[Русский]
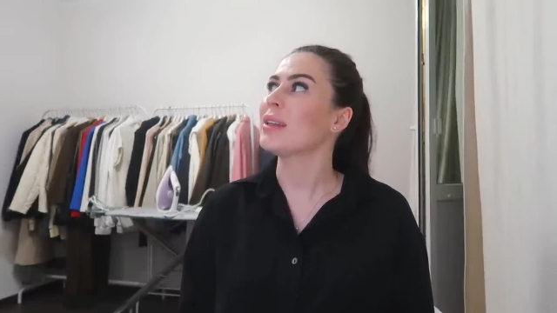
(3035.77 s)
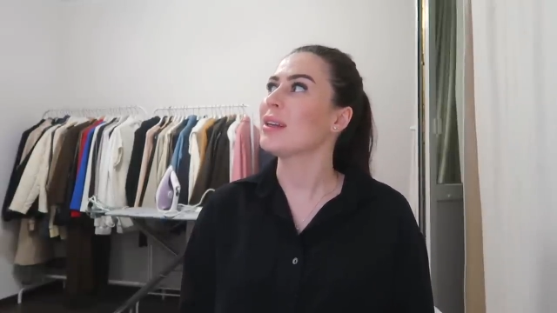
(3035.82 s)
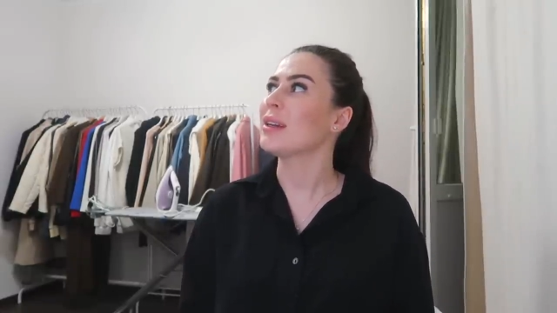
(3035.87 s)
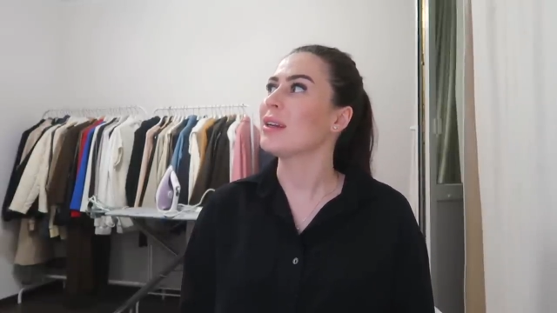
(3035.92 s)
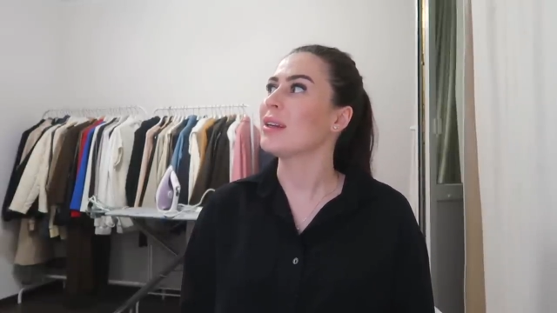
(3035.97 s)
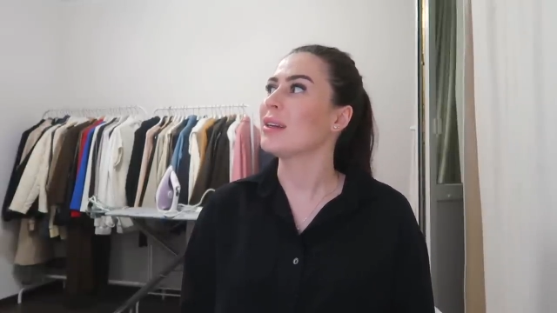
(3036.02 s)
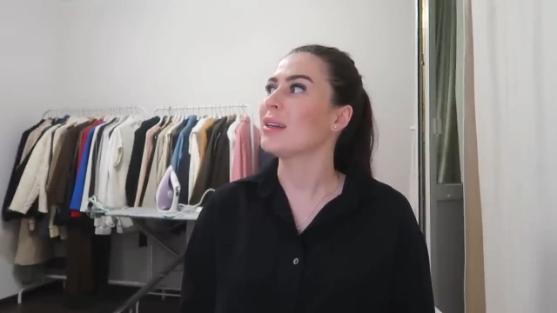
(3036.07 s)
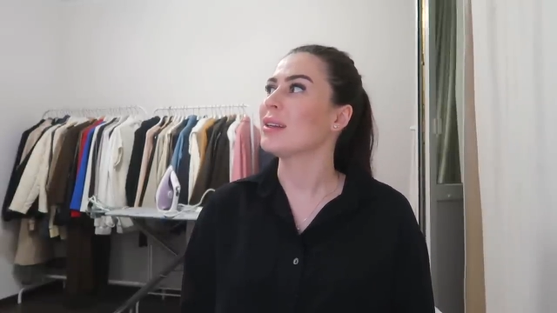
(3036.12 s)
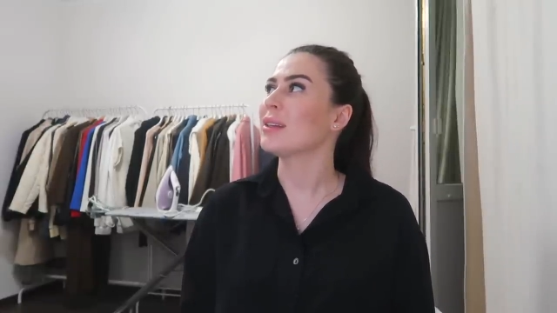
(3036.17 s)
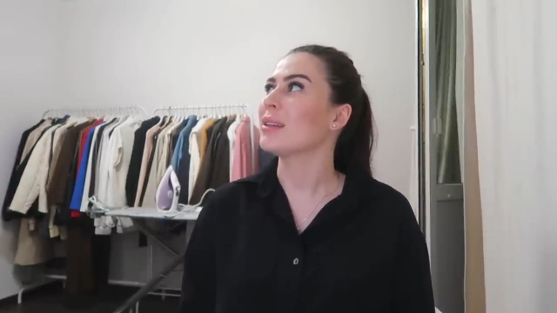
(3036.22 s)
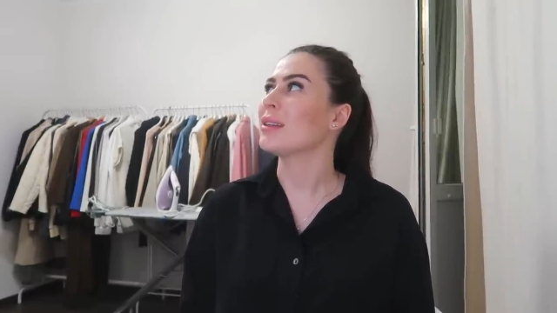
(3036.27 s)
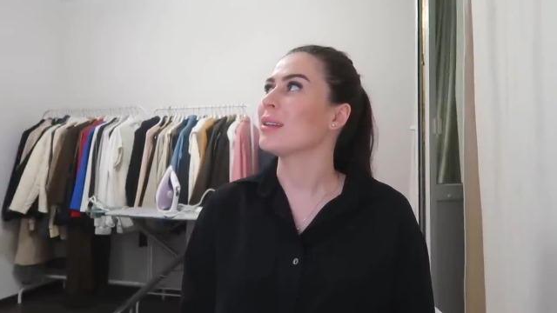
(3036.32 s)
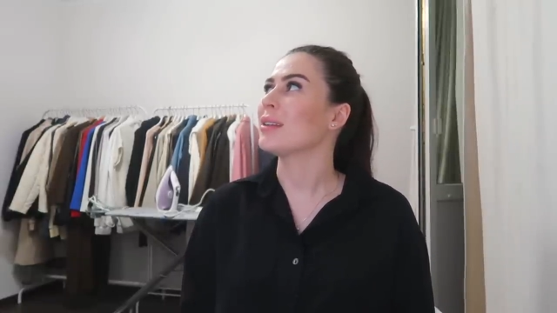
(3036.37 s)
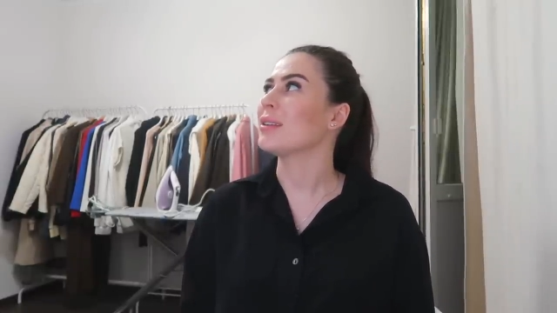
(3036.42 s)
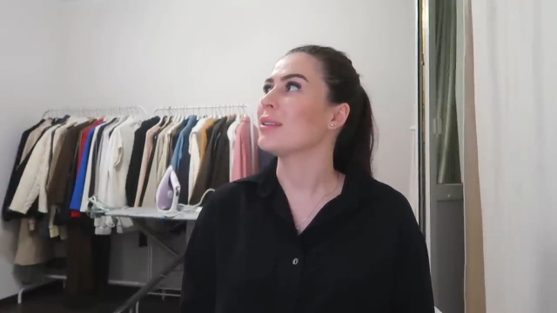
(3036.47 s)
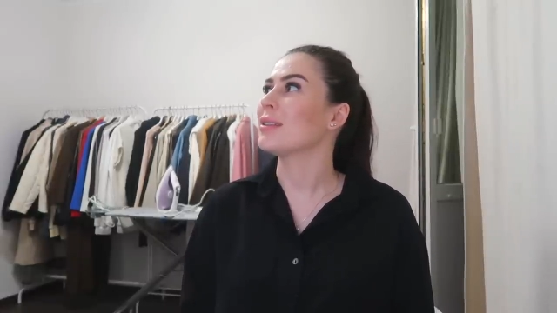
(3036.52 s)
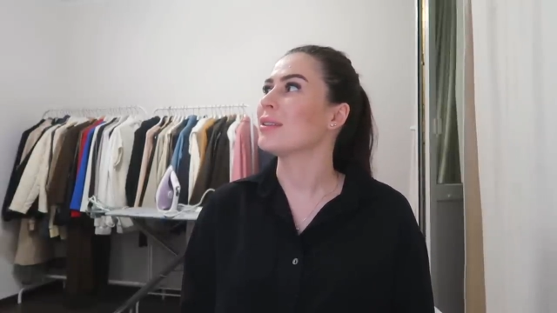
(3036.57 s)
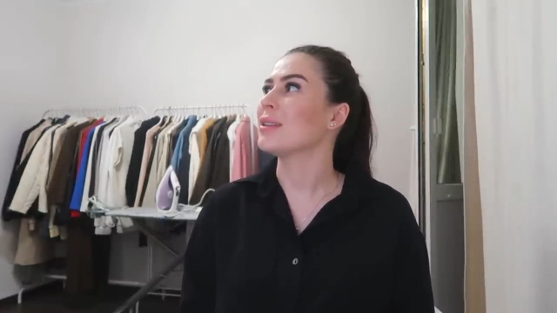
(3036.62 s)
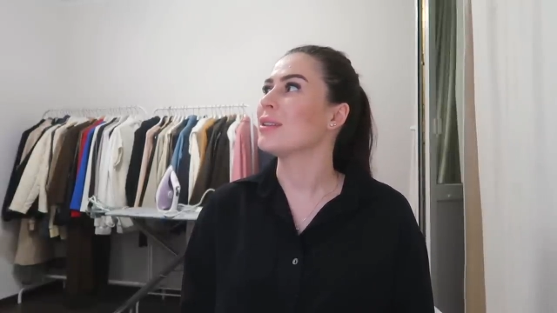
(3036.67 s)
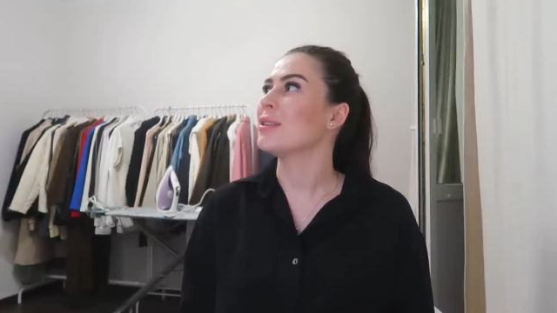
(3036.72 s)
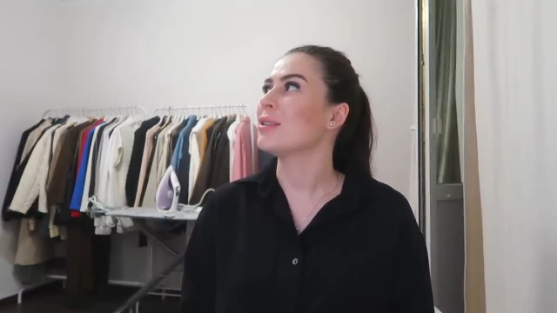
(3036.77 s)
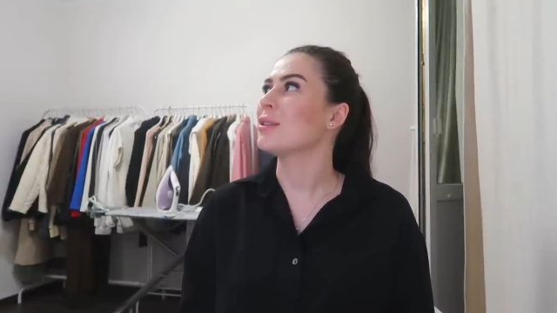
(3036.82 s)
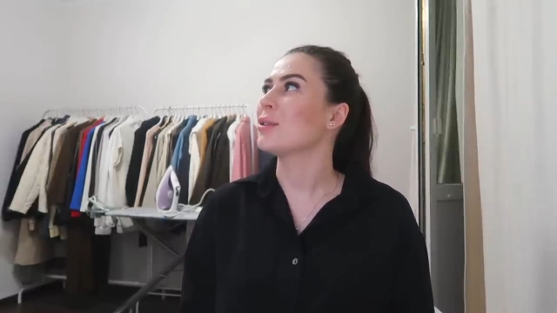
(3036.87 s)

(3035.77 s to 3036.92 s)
это, знаете,